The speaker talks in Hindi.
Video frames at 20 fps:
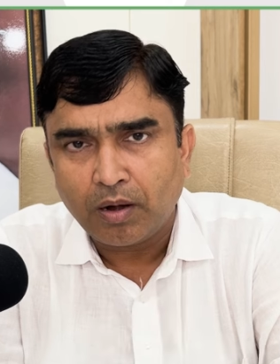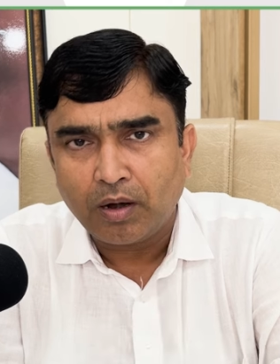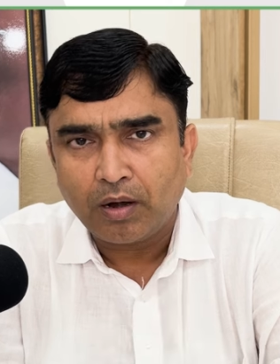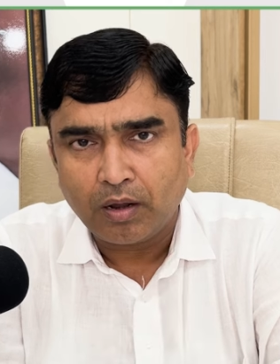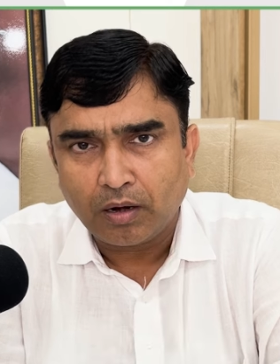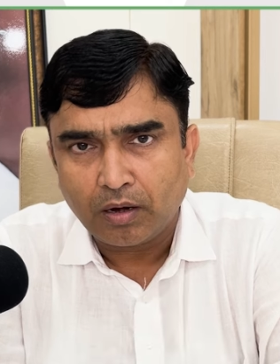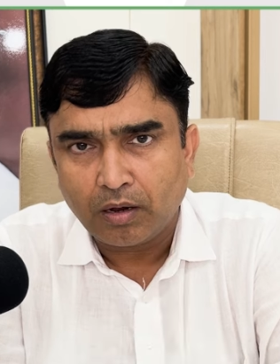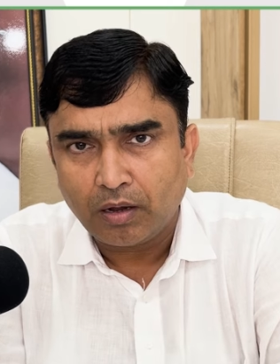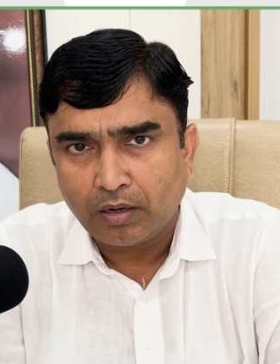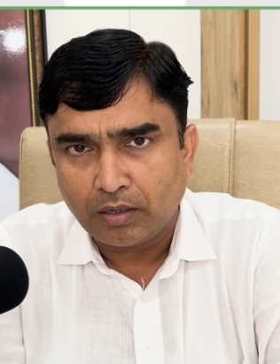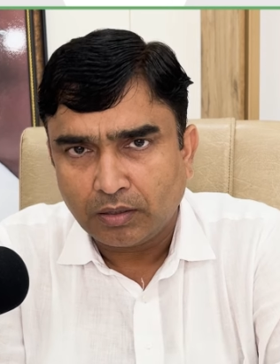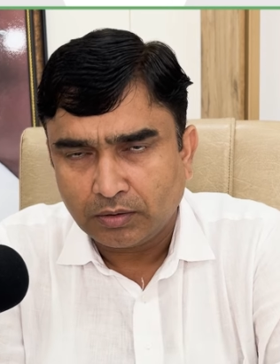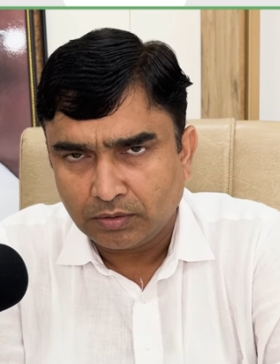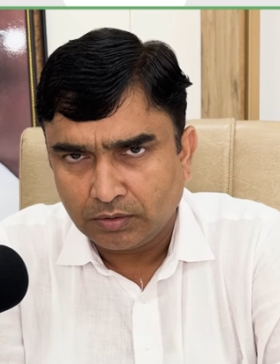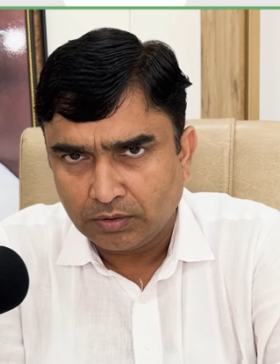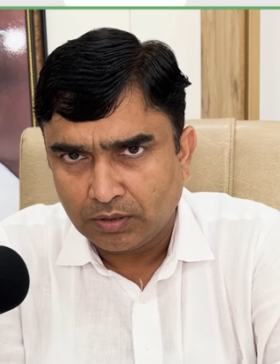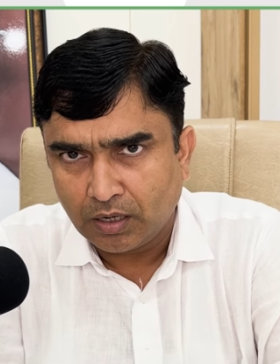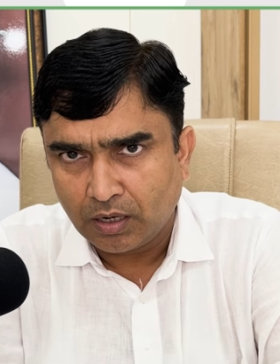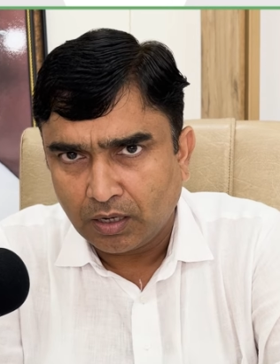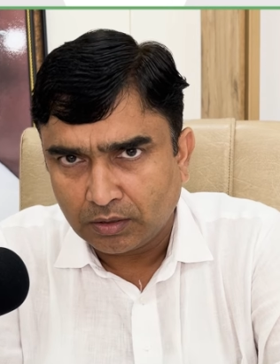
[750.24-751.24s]
भाना का
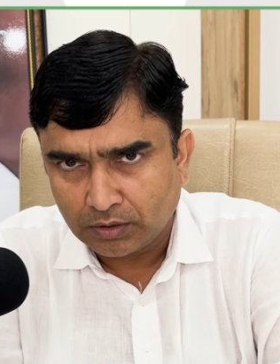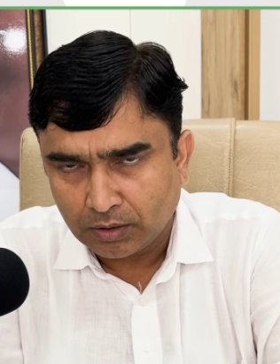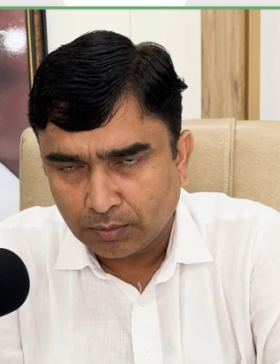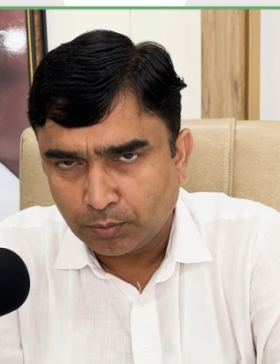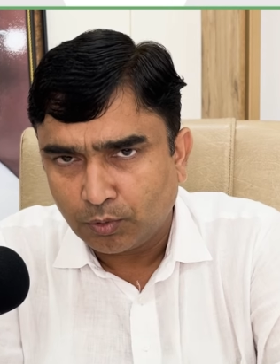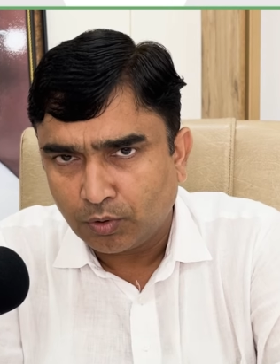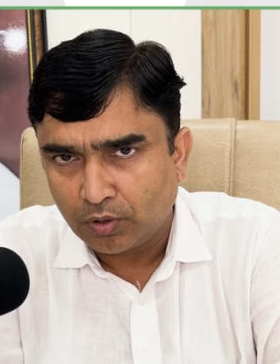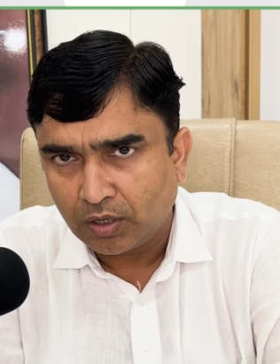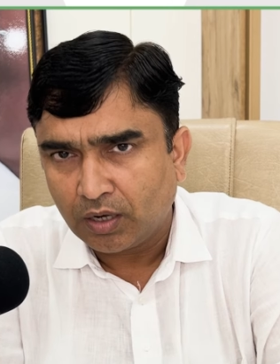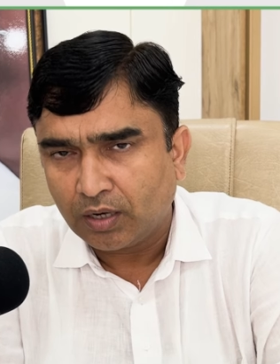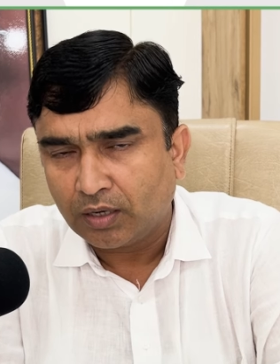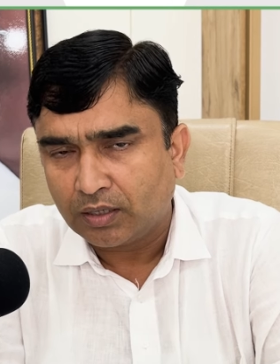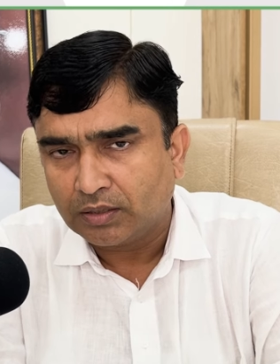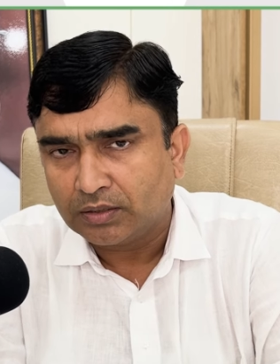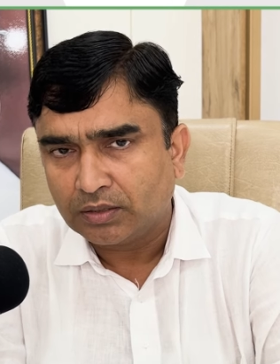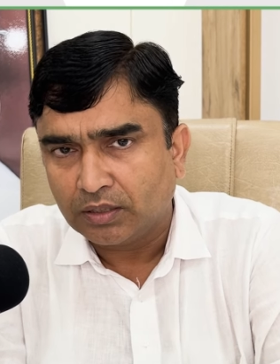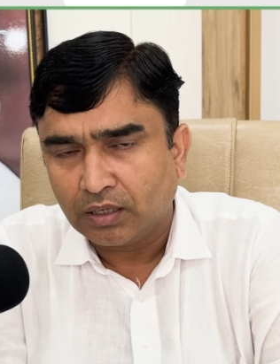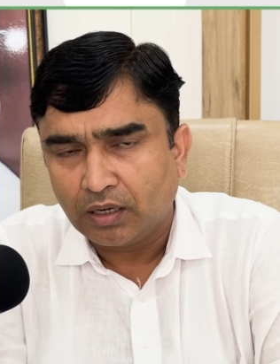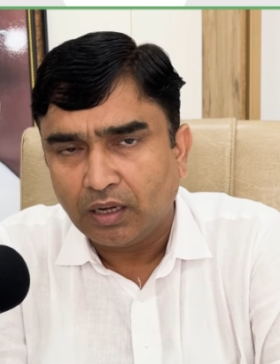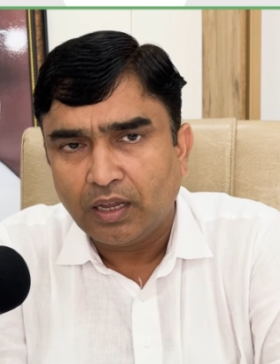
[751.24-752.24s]
यहाँ से पुंडरी हल्के
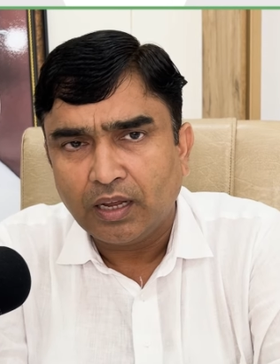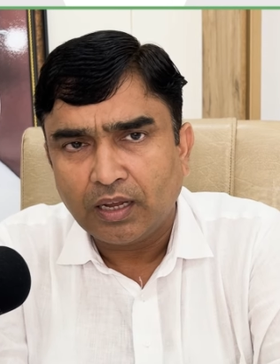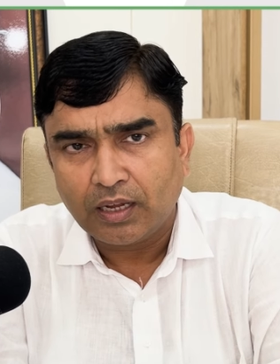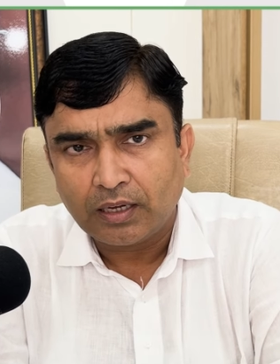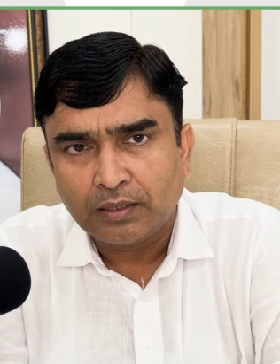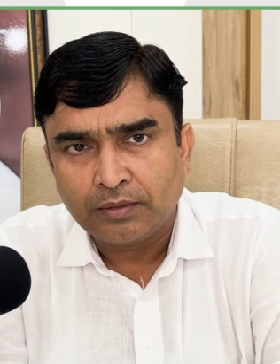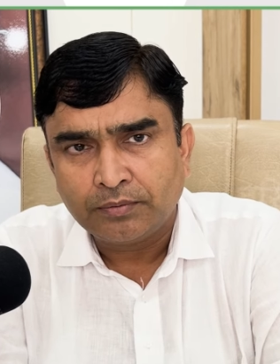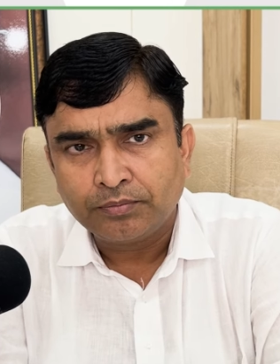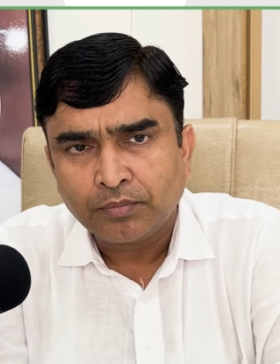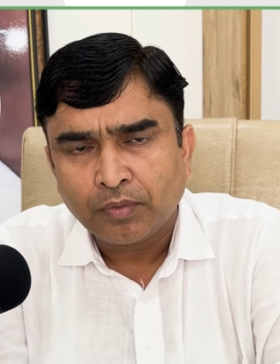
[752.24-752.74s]
से गया है